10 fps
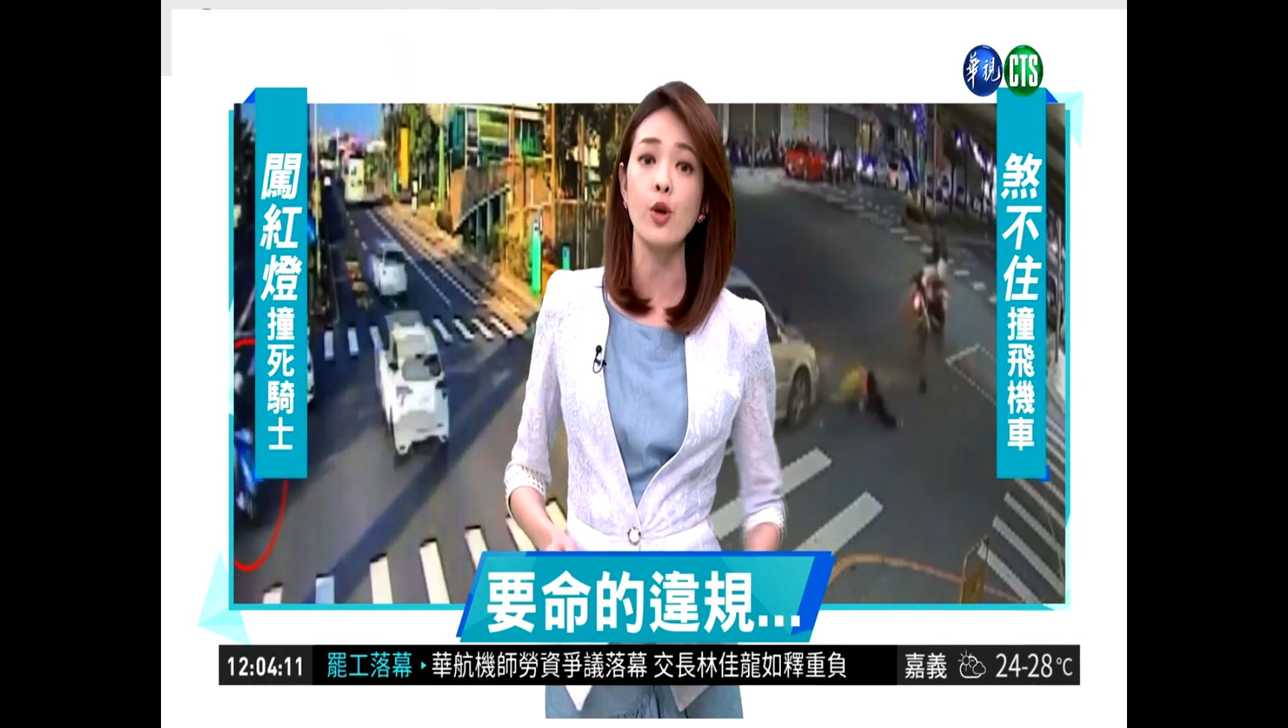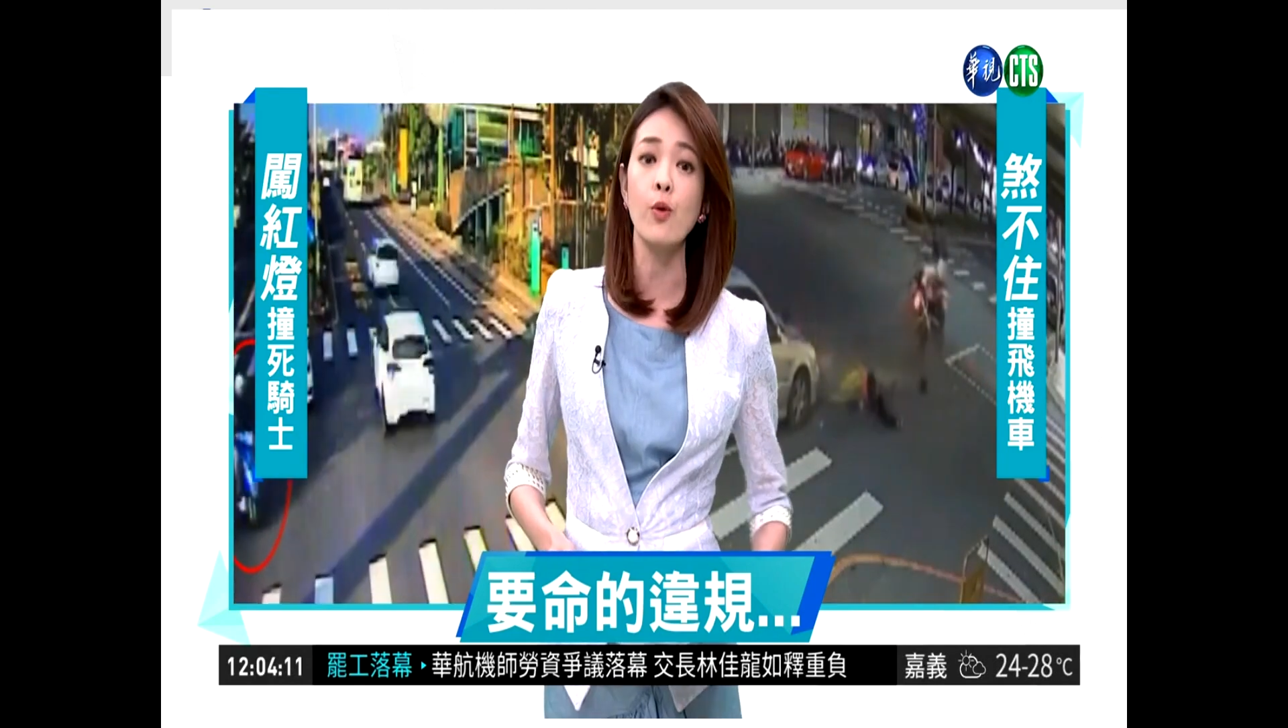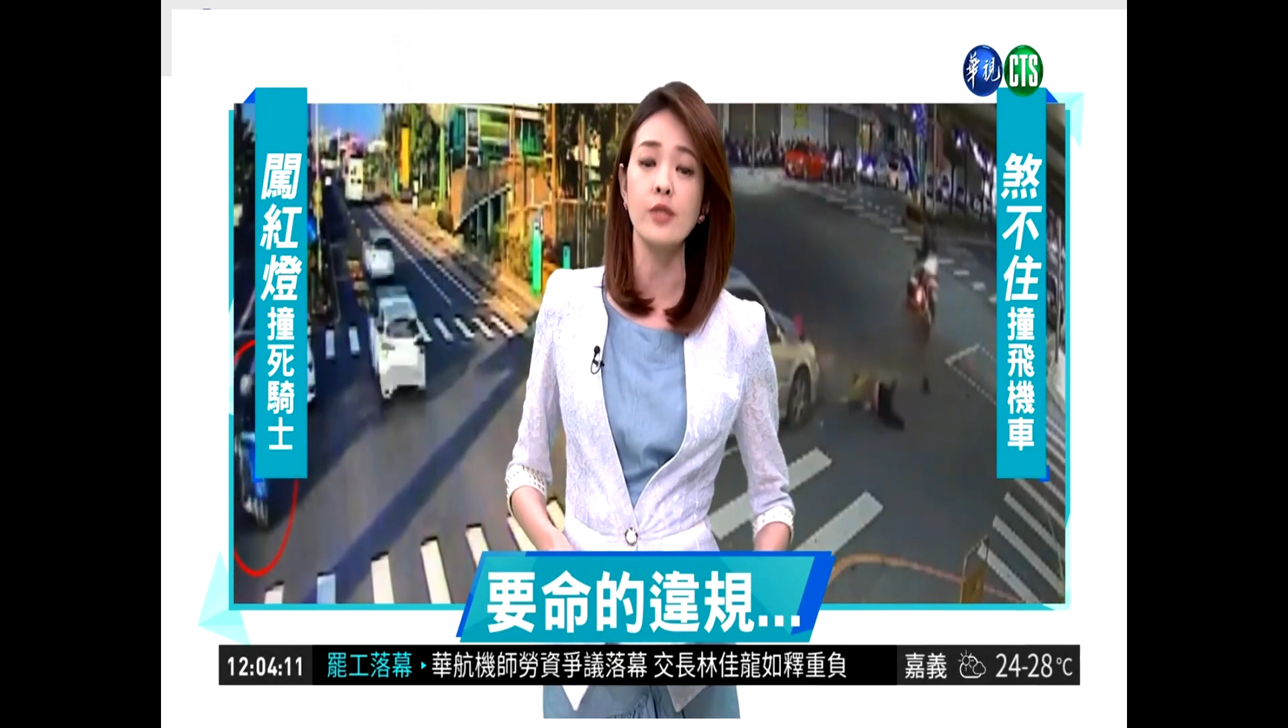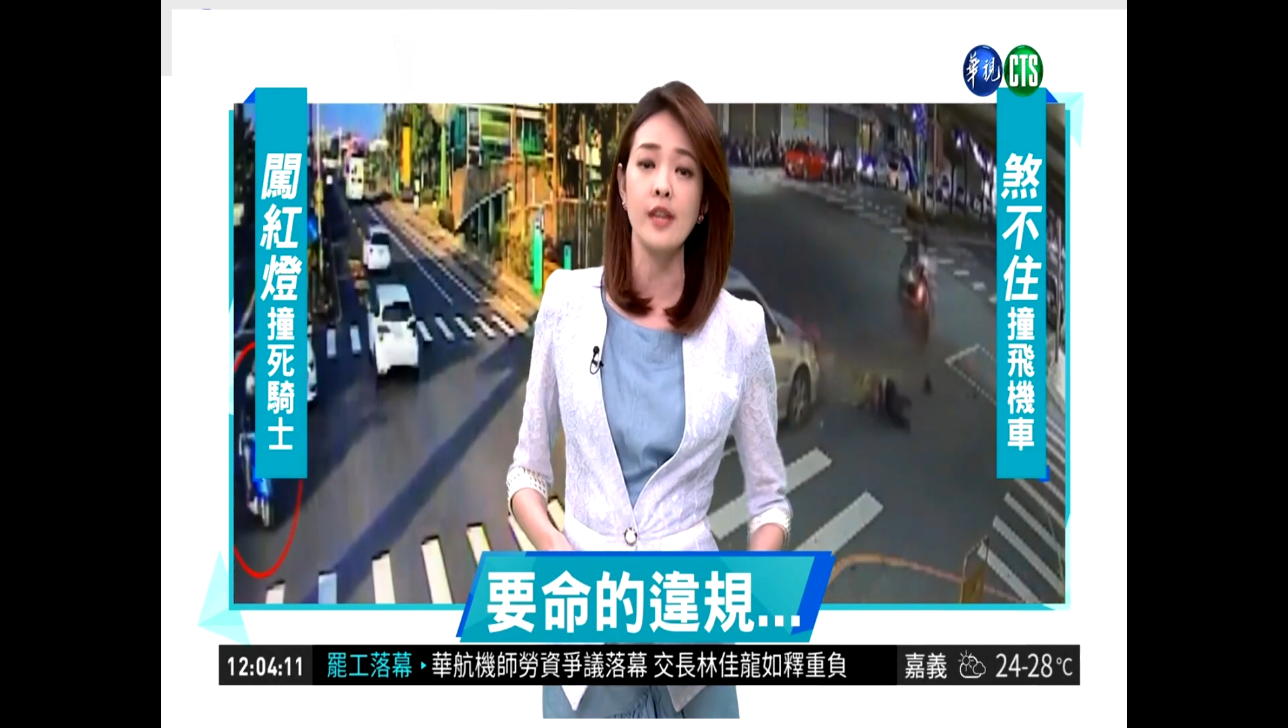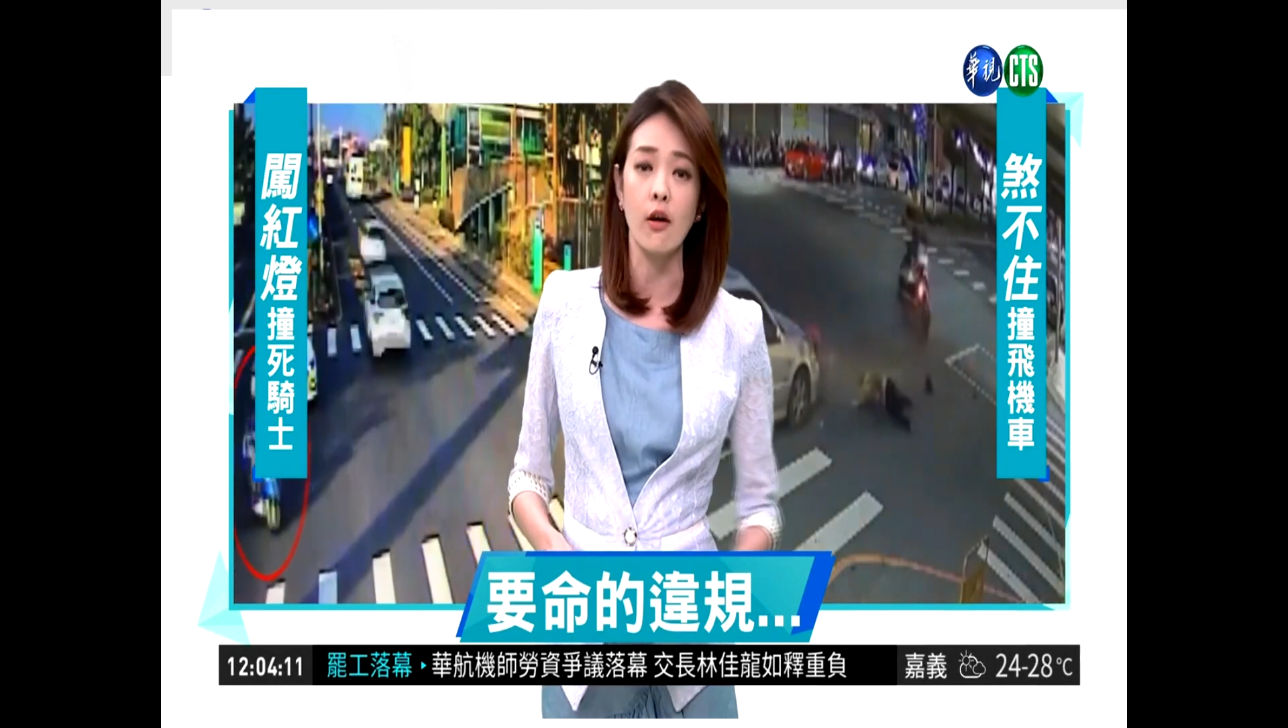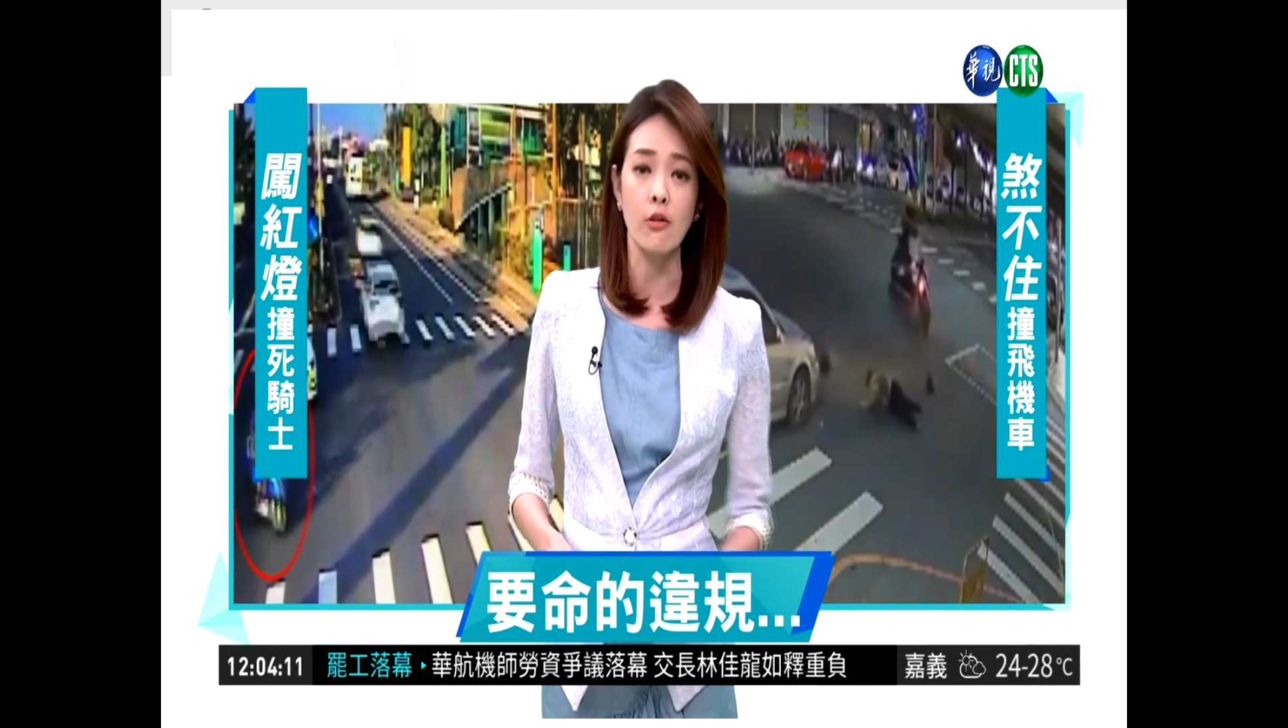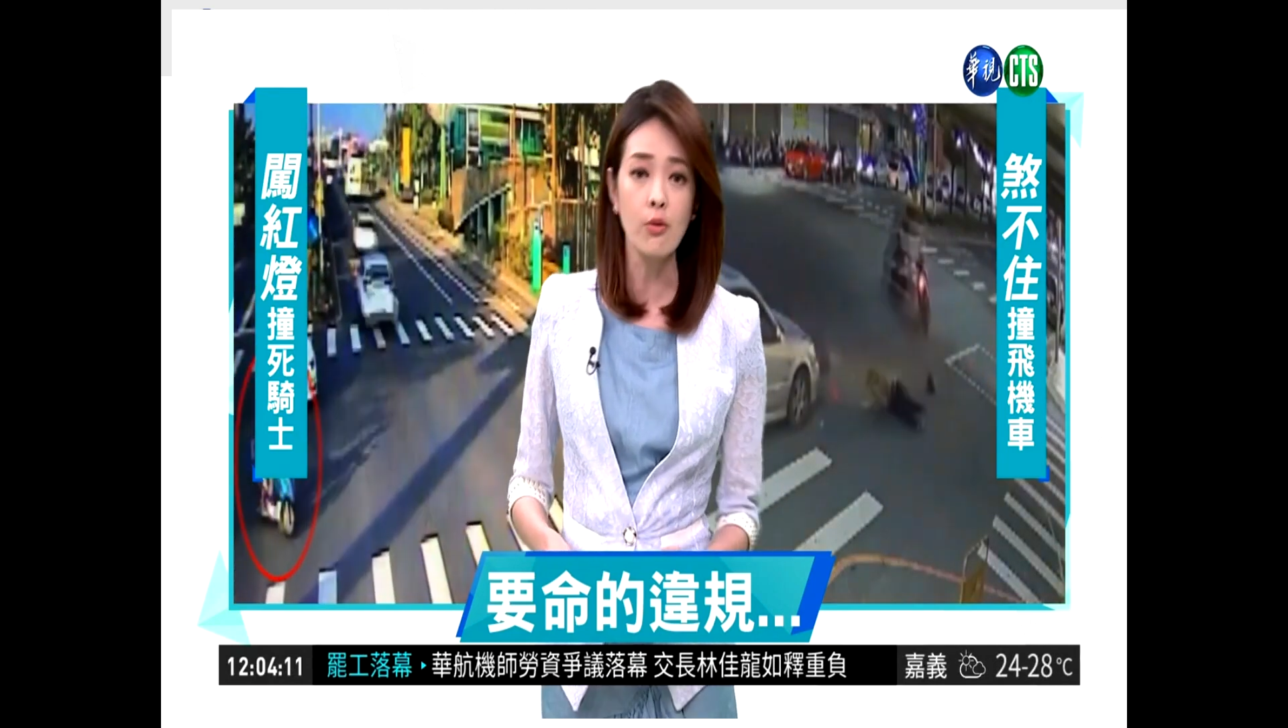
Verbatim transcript: 中校